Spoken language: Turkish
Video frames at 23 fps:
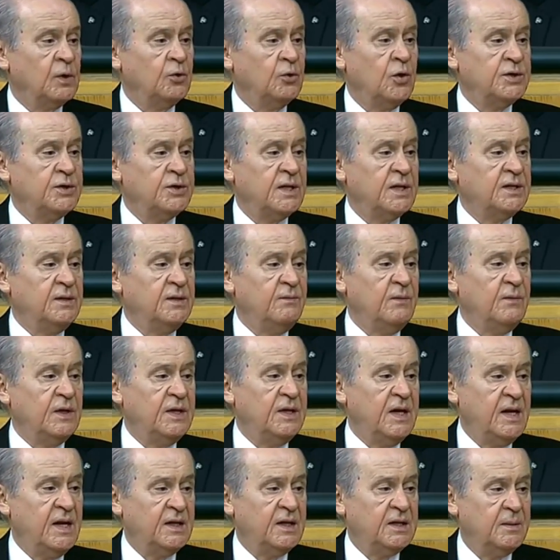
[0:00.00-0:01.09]
gözetim
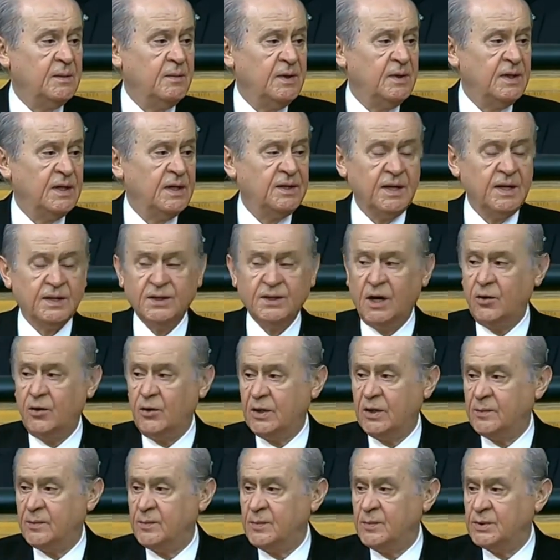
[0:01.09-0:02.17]
ve denetiminde
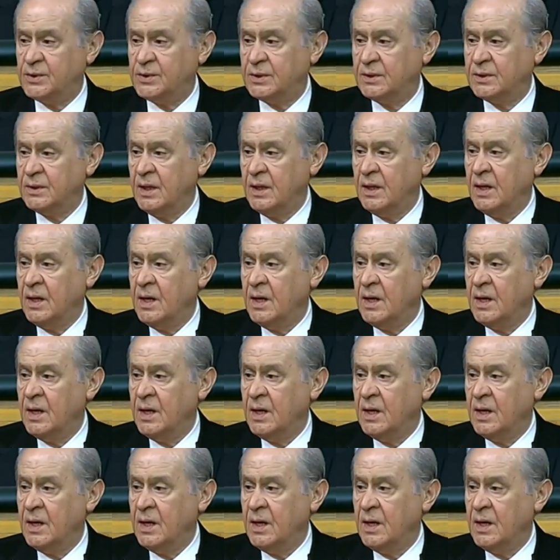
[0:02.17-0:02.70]
tezahür etmiştir.